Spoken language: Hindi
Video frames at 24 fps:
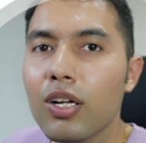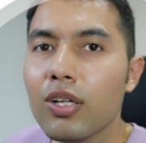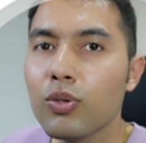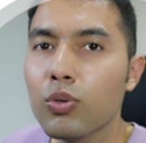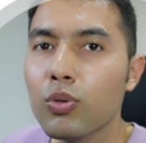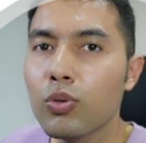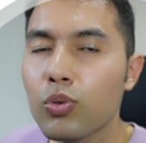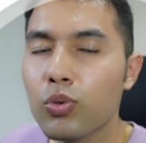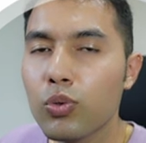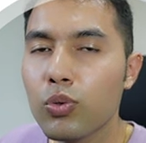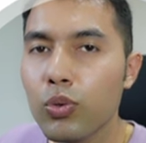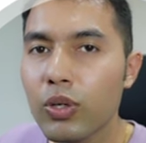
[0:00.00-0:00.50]

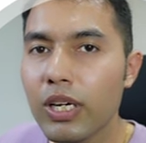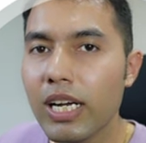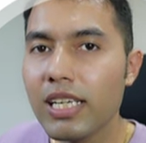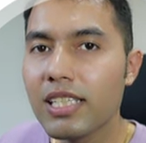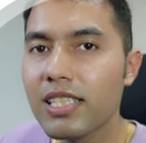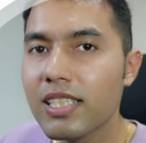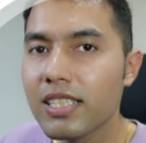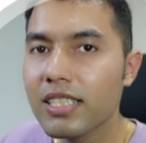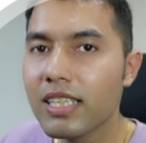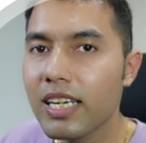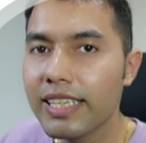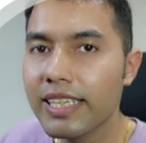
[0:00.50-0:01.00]
तो गाइस
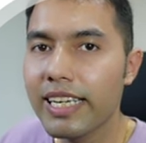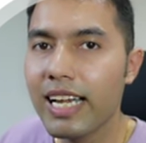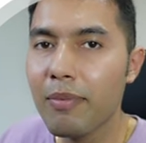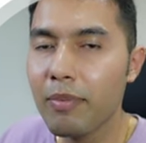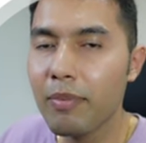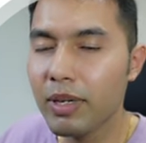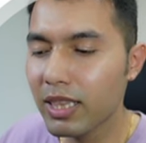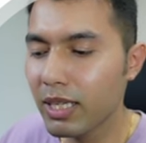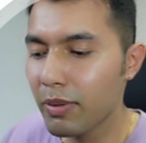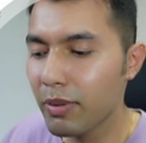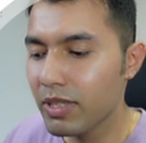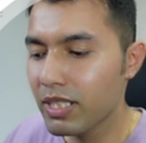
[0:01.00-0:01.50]
इसका क्या
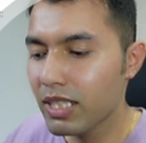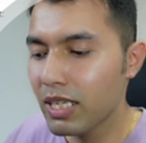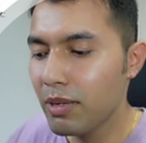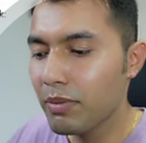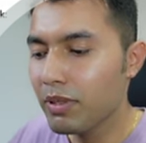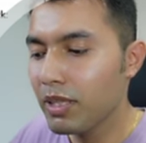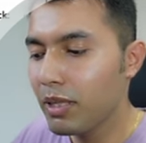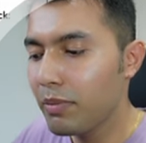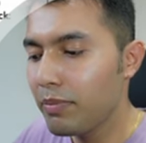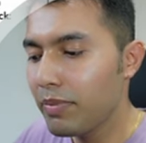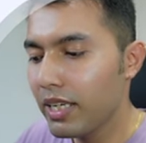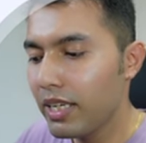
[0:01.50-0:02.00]
मतलब इसका
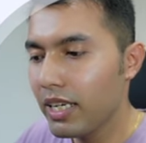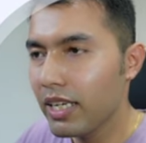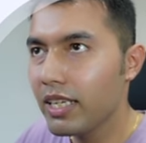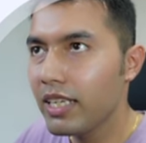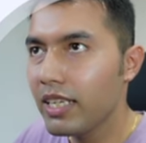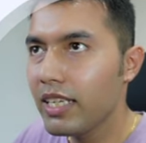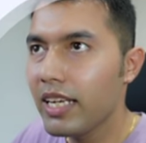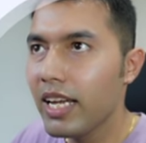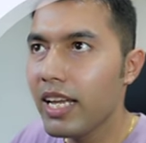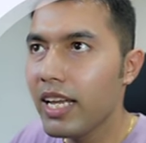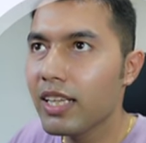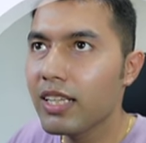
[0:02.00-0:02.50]
मतलब ये है कि
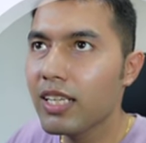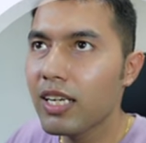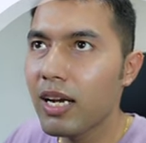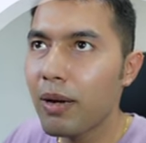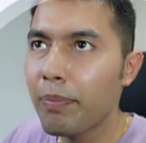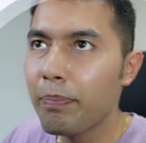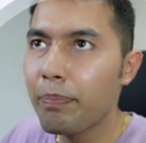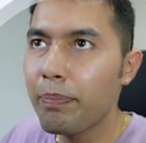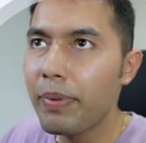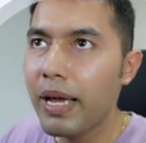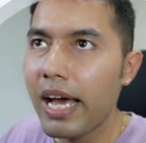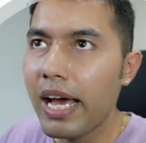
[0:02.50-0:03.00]
ये इतना
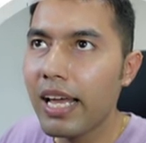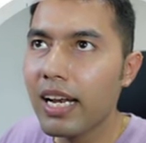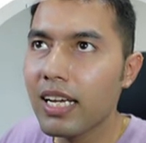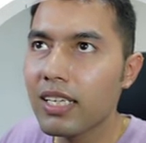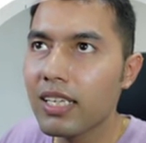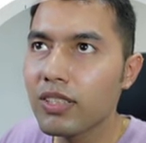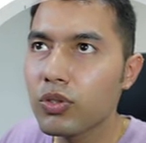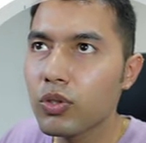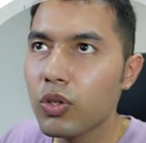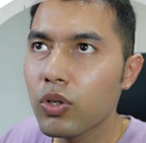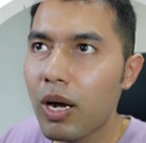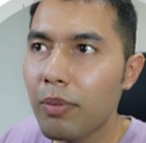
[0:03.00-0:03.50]
प्यारा
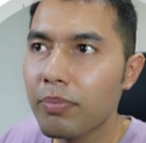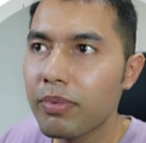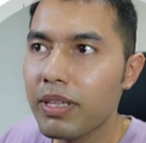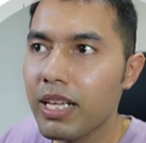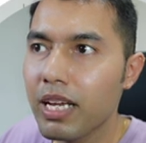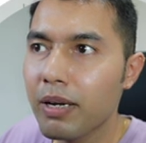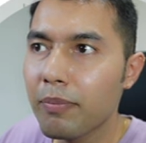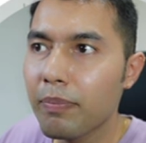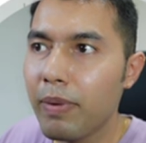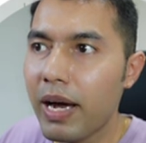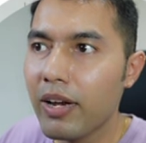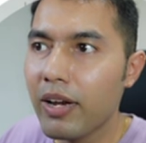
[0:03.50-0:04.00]
जो आप देख
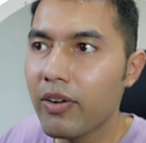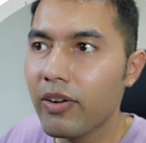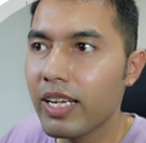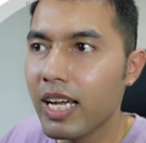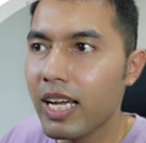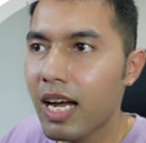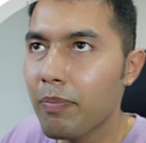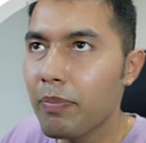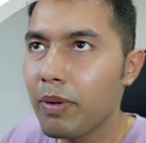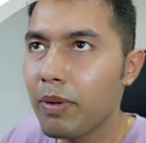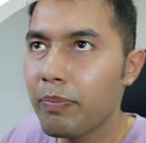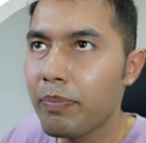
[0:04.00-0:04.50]
पा रहे हो यहाँ
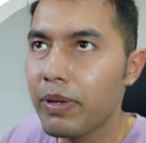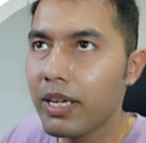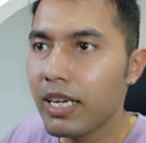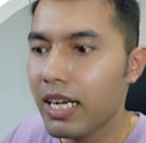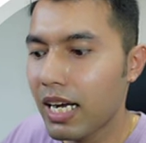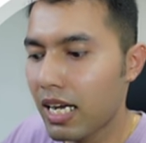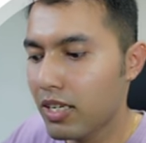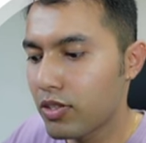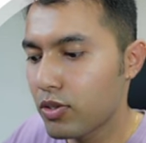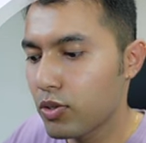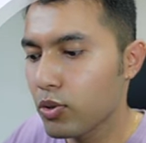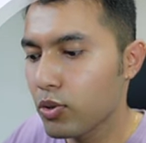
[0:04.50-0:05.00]
पे
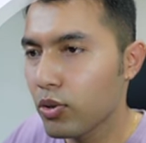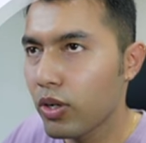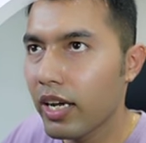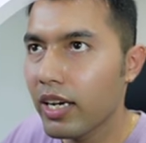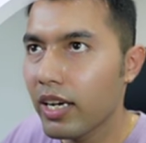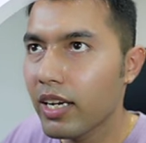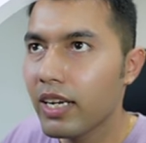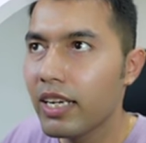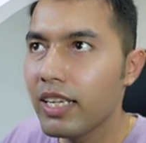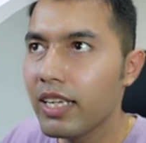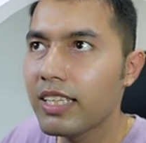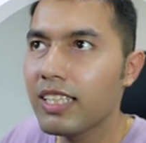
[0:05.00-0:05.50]
पिकाचू है ना
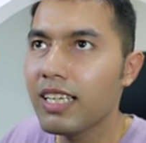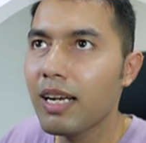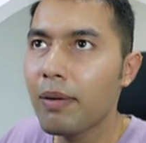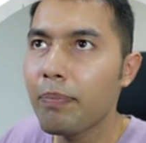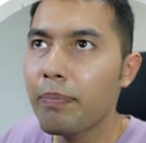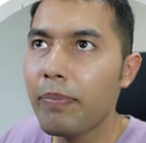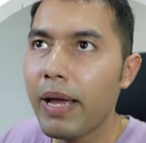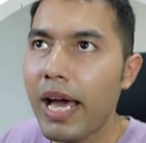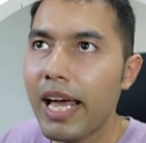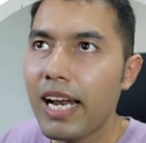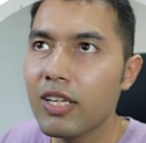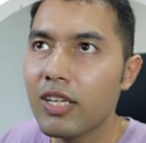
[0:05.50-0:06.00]
इतना
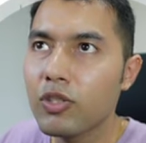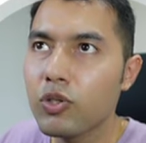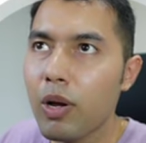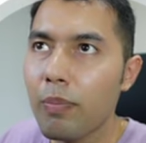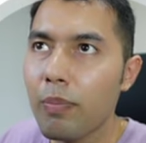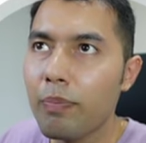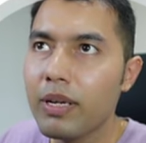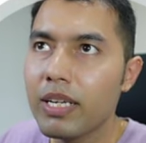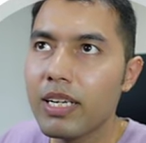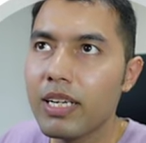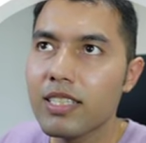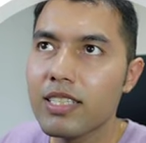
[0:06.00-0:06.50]
प्यारा जो
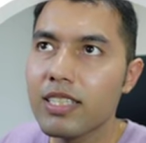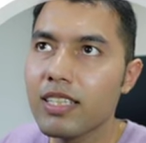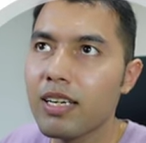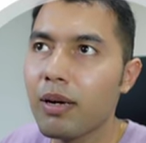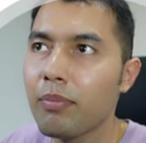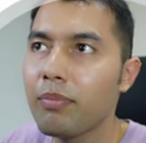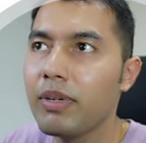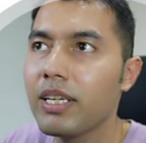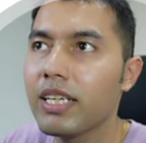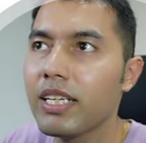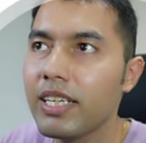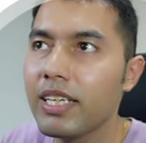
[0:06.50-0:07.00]
एप्लीकेशन
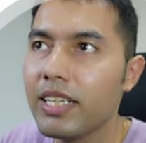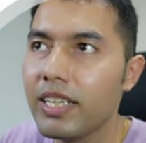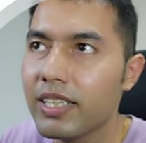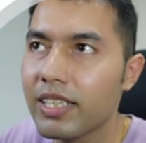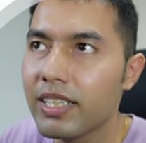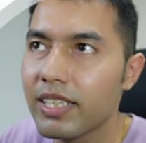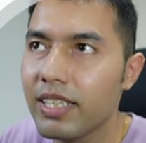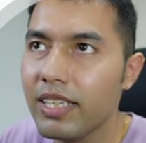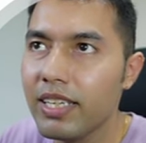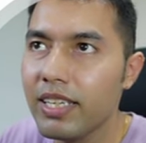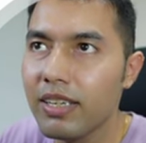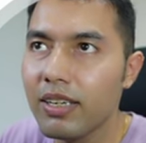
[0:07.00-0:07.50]
हमने क्रिएट
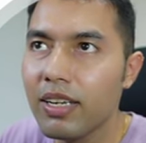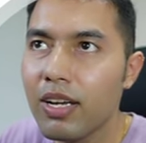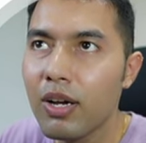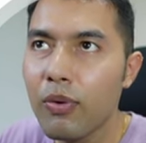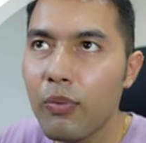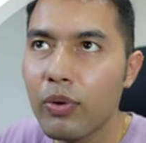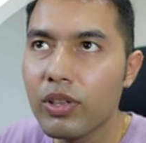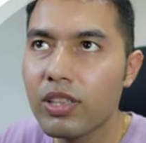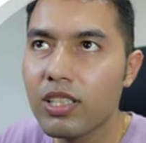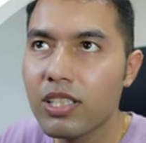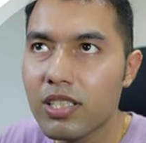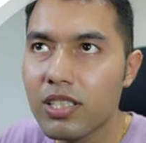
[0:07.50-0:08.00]
की
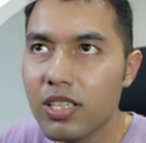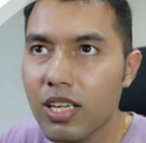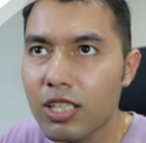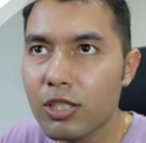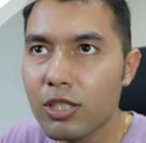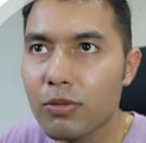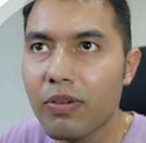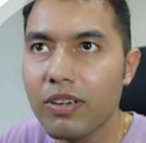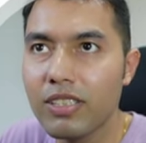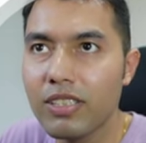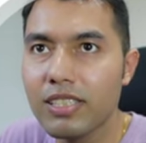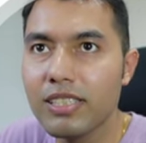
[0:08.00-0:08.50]
विथ सर्च
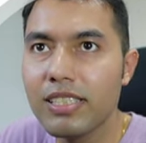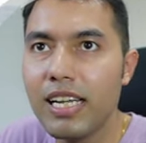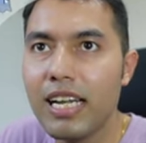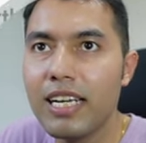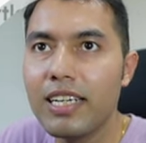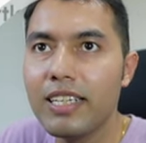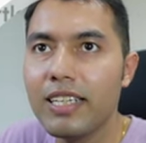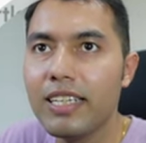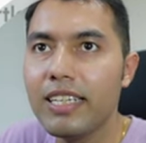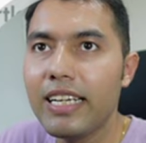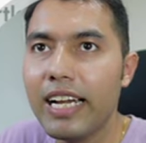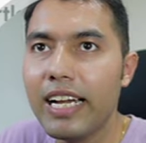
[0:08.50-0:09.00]

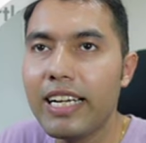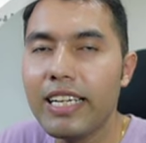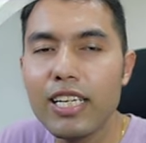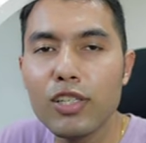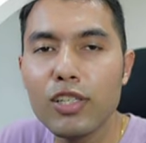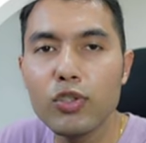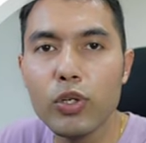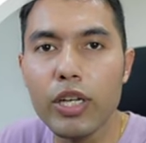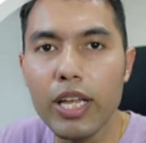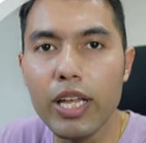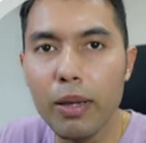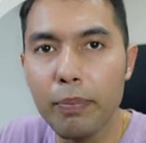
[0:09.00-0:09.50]
फंक्शनैलिटी एंड ये जो
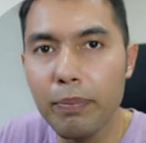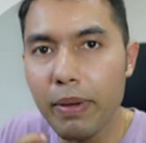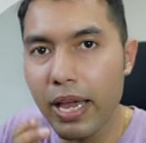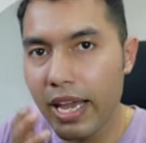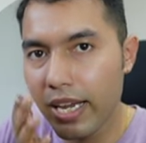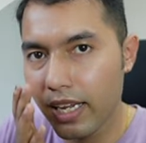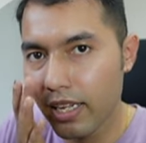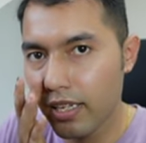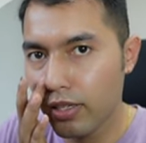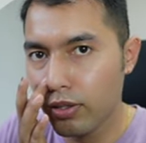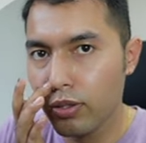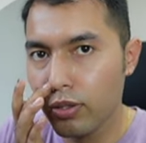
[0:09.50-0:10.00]
ए
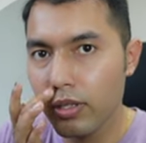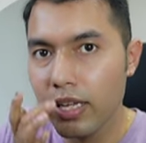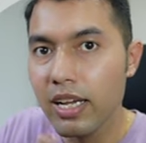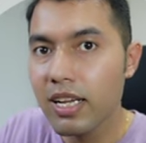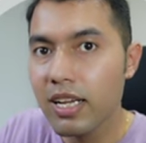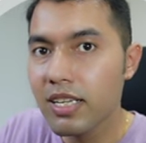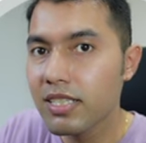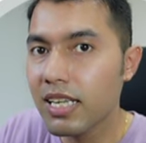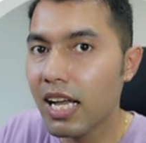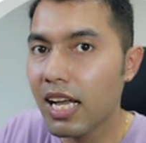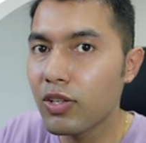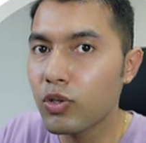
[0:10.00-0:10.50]
के
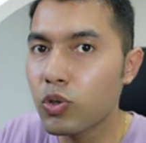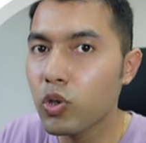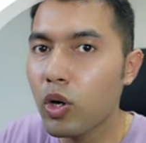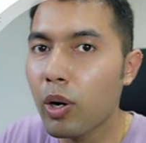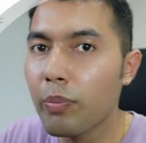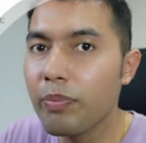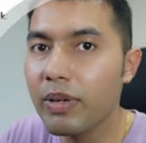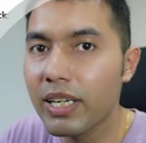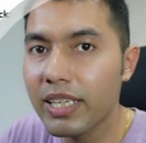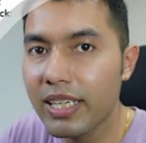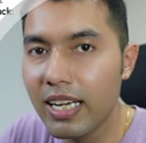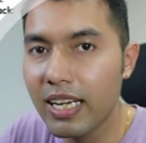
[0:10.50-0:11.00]
साथ जो
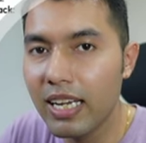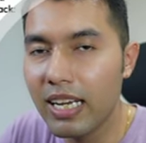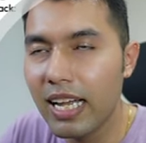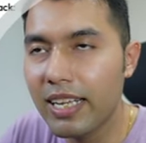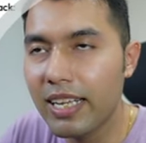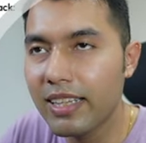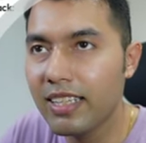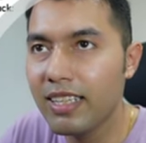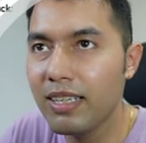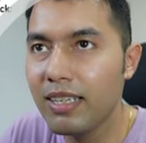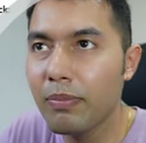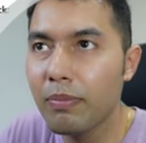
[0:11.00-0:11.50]
हमने खेला
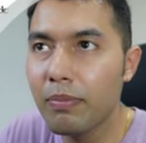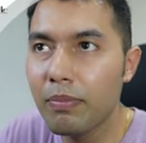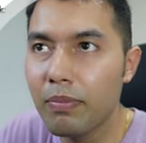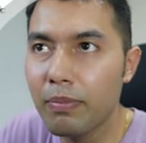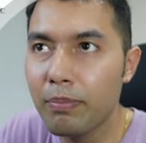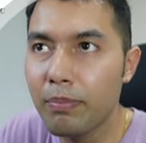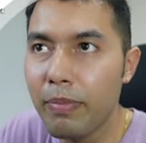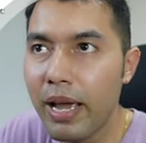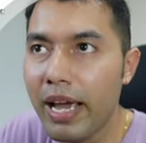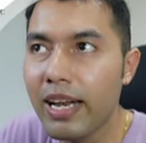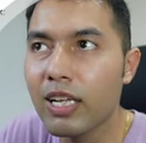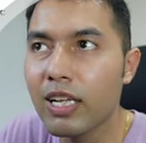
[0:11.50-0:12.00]
इतनी
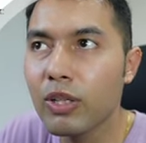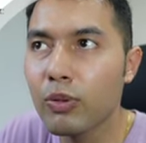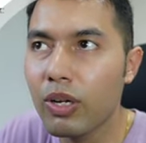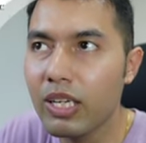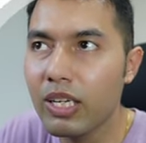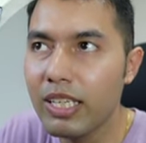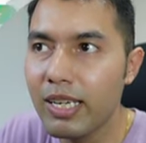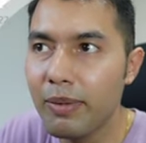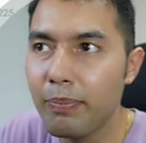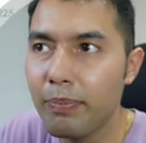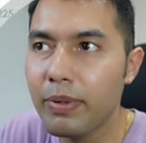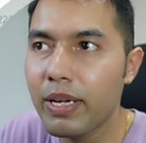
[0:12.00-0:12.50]
मेहनत वाली
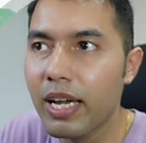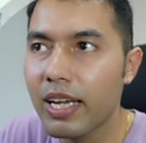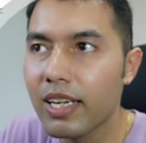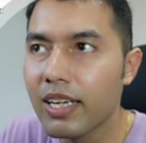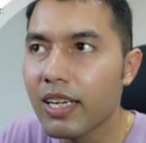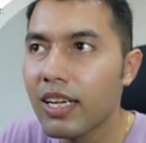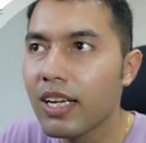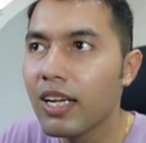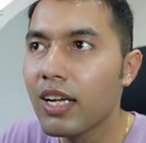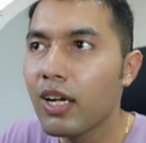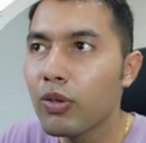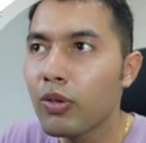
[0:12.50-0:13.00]
ए
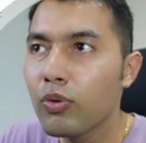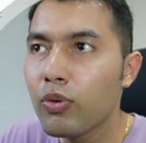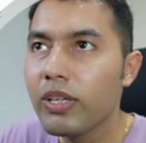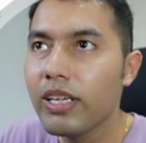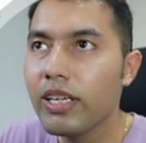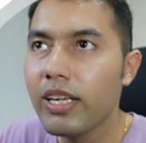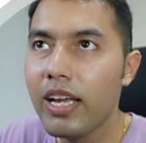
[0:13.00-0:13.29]
तो ये